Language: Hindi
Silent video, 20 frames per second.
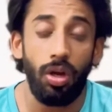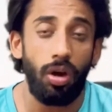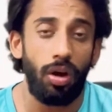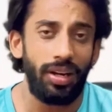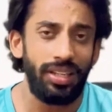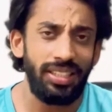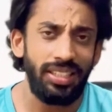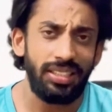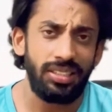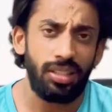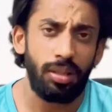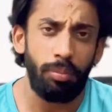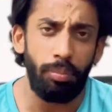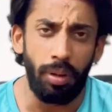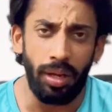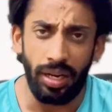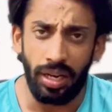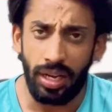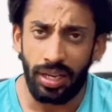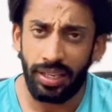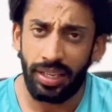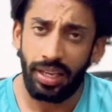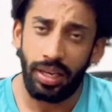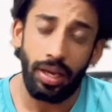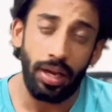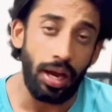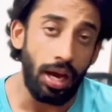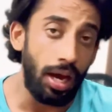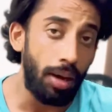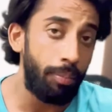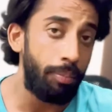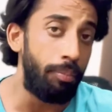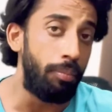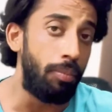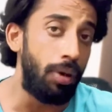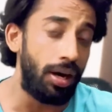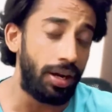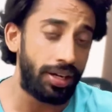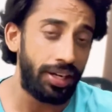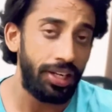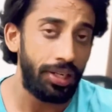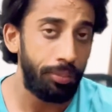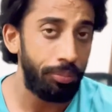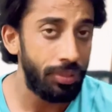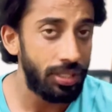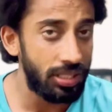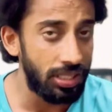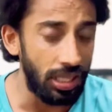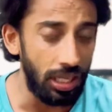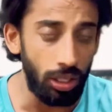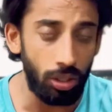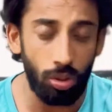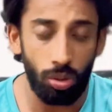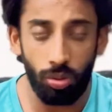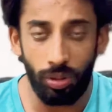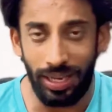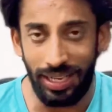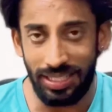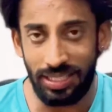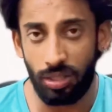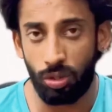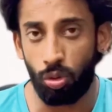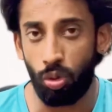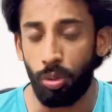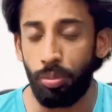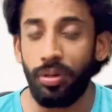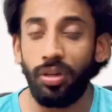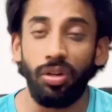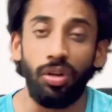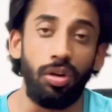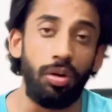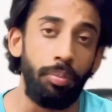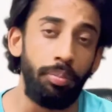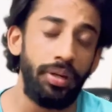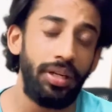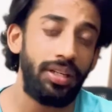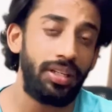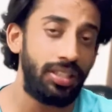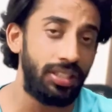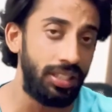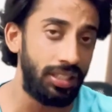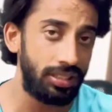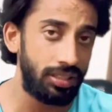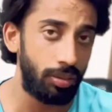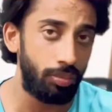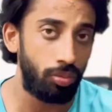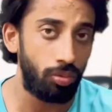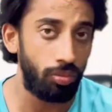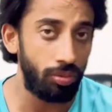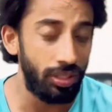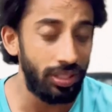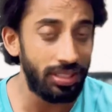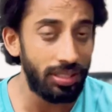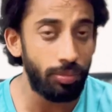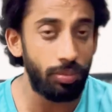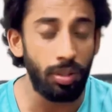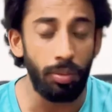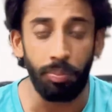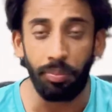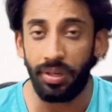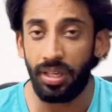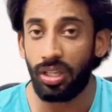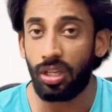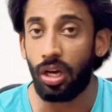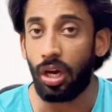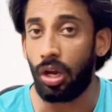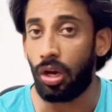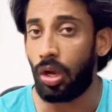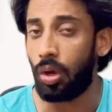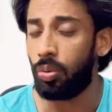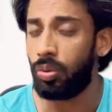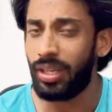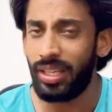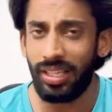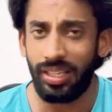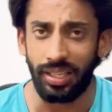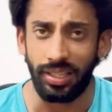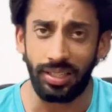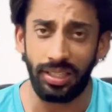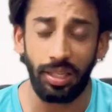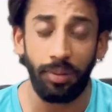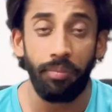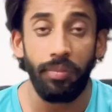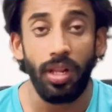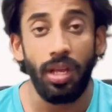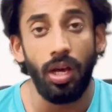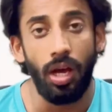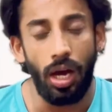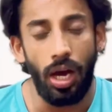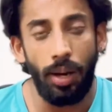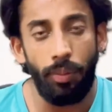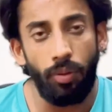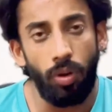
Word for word: और ये सब बना के आप मार्केट में सेल करो ऐसा कोई भी गवर्नमेंट ये सब ये सब कंपनी अलाउ नहीं करती आप